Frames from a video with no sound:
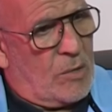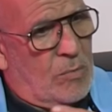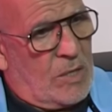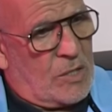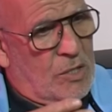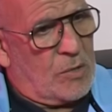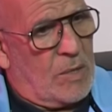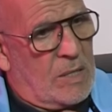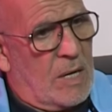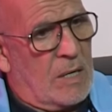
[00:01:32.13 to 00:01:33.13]
وداك الشيء
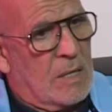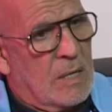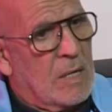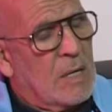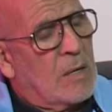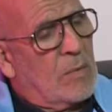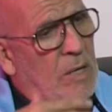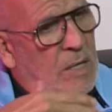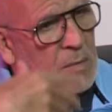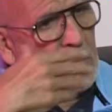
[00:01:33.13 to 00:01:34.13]
وهذا
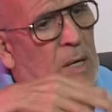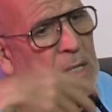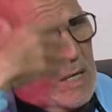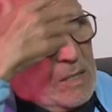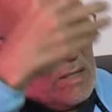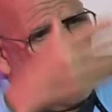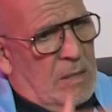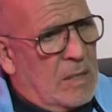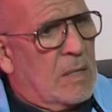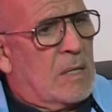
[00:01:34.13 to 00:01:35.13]
ولكن من بعد عاد
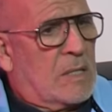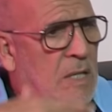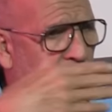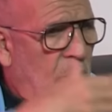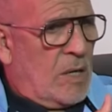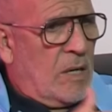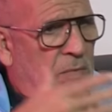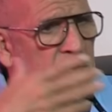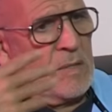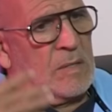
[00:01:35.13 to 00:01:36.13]
زادوا عنا
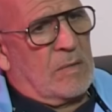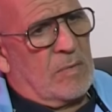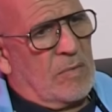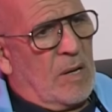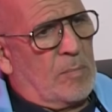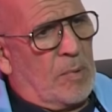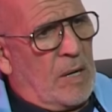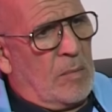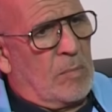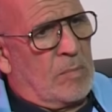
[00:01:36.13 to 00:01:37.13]
في لابريم